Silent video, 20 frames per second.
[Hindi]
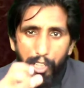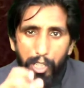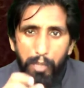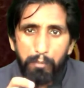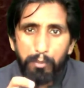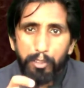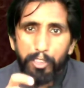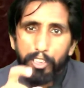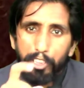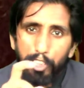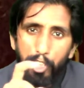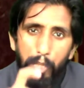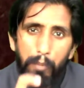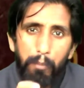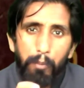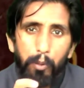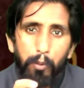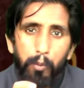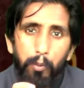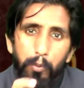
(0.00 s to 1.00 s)
काम से
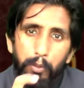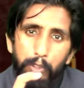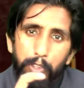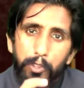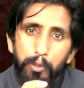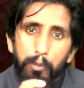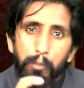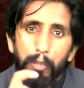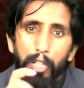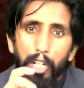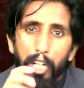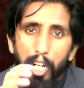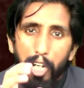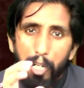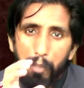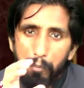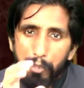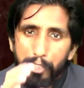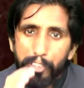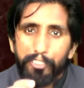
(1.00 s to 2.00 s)
काम रखो ये जुमला
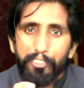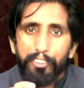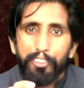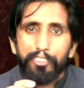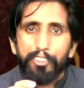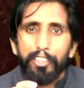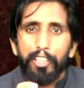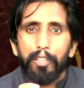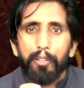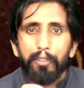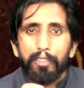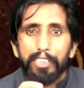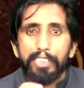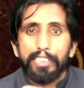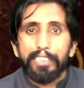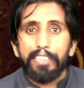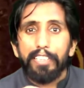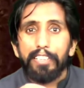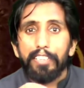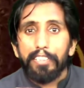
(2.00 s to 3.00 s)
अहमियत रखता है और
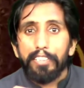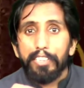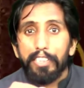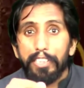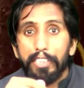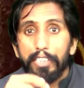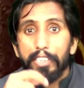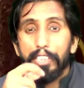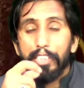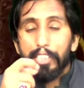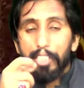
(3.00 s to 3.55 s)
किस तरह ये